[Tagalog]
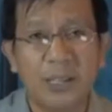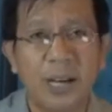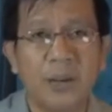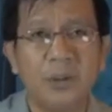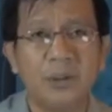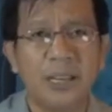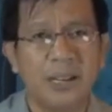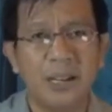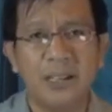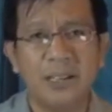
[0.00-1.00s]
tao,
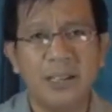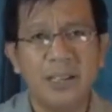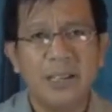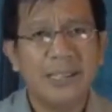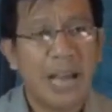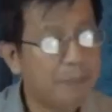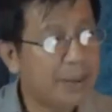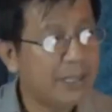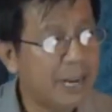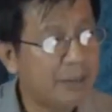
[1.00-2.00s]
talagang
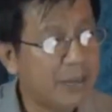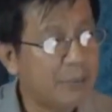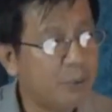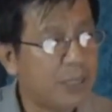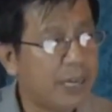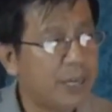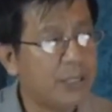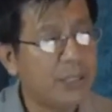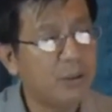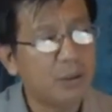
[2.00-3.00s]
damay-damay po tayo
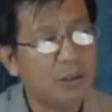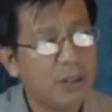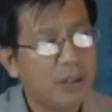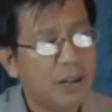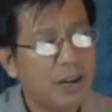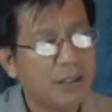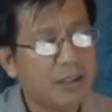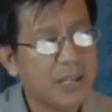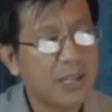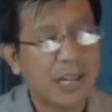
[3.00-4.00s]
dito. Ang
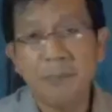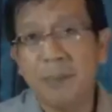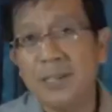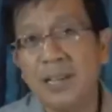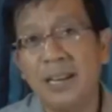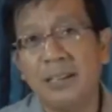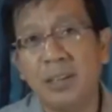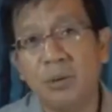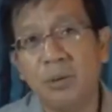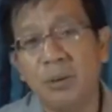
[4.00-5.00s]
discrepancy lang
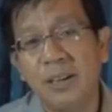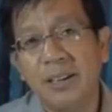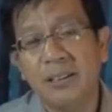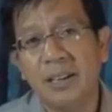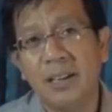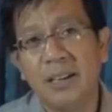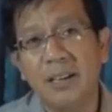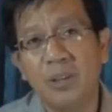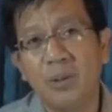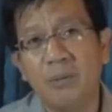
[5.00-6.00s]
nito,
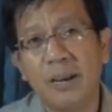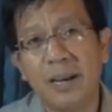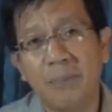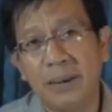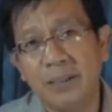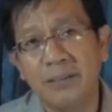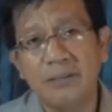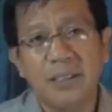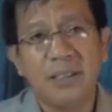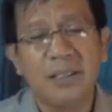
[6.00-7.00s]
talagang yung mayaman,
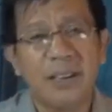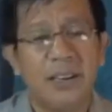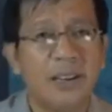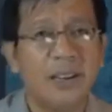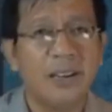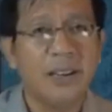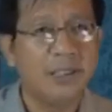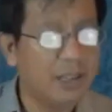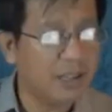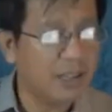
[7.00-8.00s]
eh ang
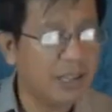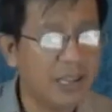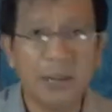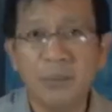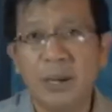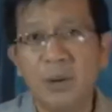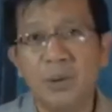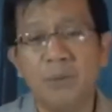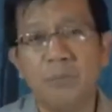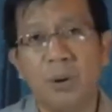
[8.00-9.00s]
kanilang hirap
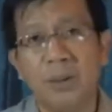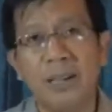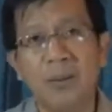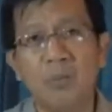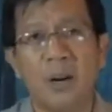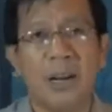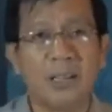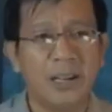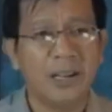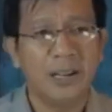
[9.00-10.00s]
ngayon, yung boredom, wala
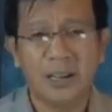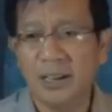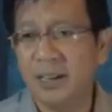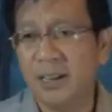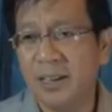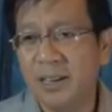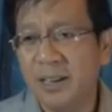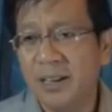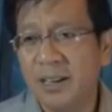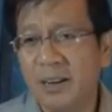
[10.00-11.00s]
silang uh,
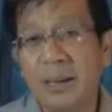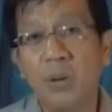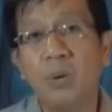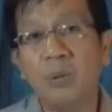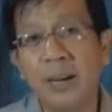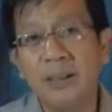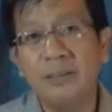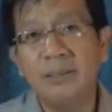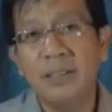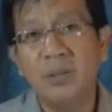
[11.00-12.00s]
maikutan,
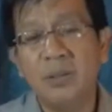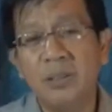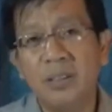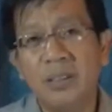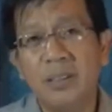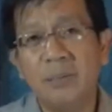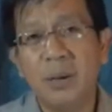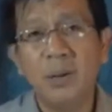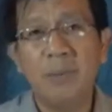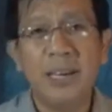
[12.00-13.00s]
no?
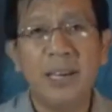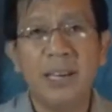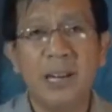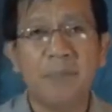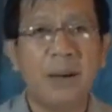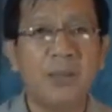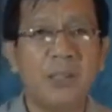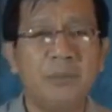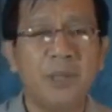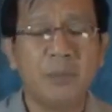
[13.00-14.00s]
Pero yung mahihirap, paano
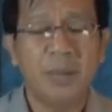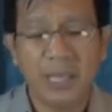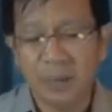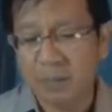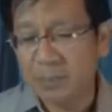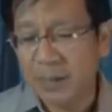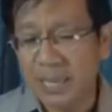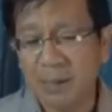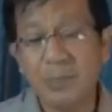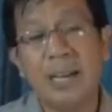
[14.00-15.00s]
naman yung mahirap? Mas
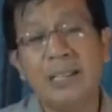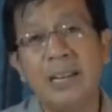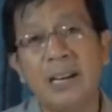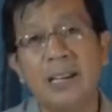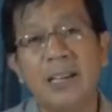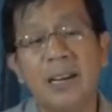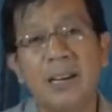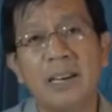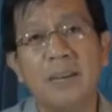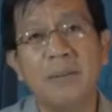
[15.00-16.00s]
mahirap sa kanila kasi
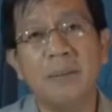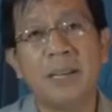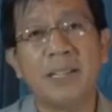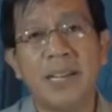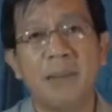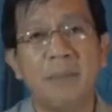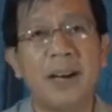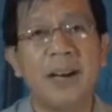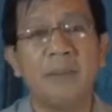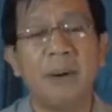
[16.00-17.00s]
nga eh, magstay sa
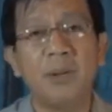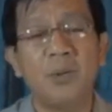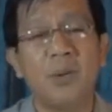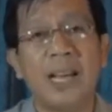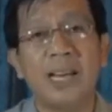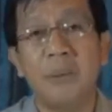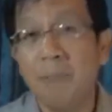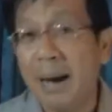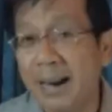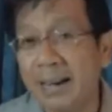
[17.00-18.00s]
bahay, paano kung wala namang
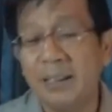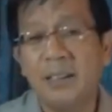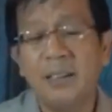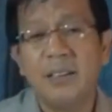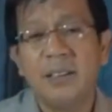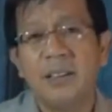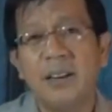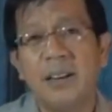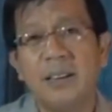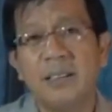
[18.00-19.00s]
bahay?
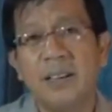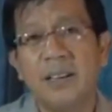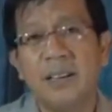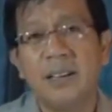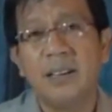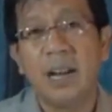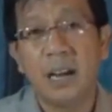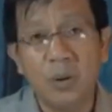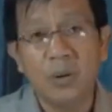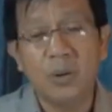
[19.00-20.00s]
At uh,
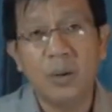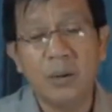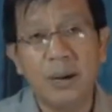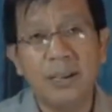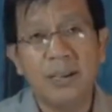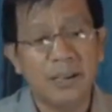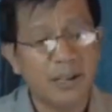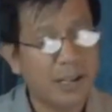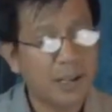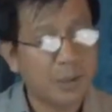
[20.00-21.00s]
lalo yung iba
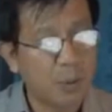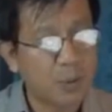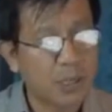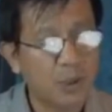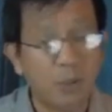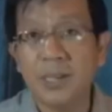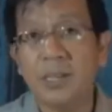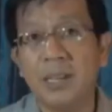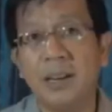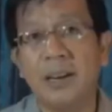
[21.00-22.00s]
na exposed sa
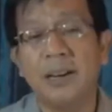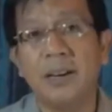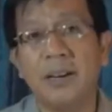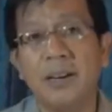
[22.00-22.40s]
domestic uh,